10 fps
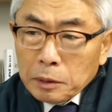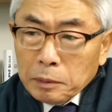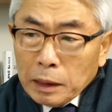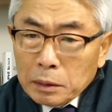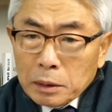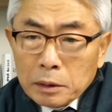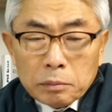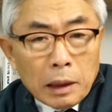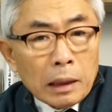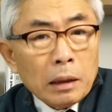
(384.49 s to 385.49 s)
법안
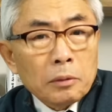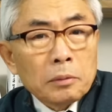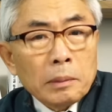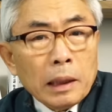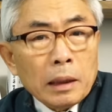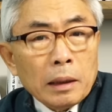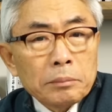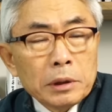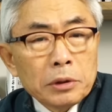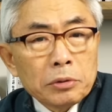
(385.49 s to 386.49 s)
거부 안 하고 마나
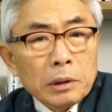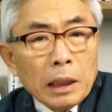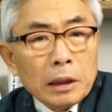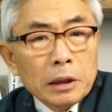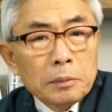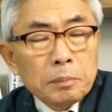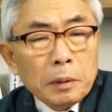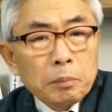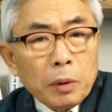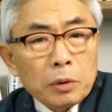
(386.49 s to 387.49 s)
민주당의
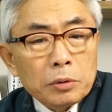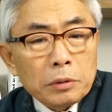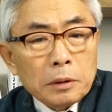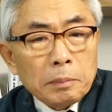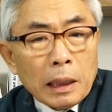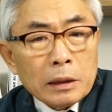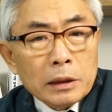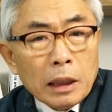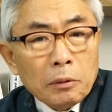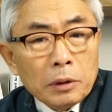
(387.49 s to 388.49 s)
입법 폭주를
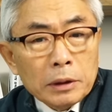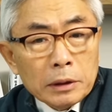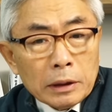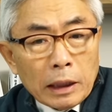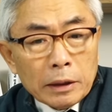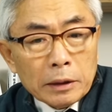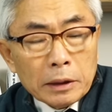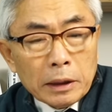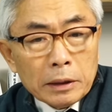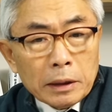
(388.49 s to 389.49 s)
방치하고 있느냐
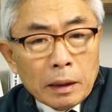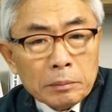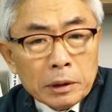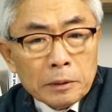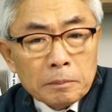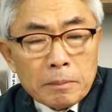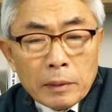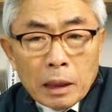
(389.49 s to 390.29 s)
이렇게 얘기하면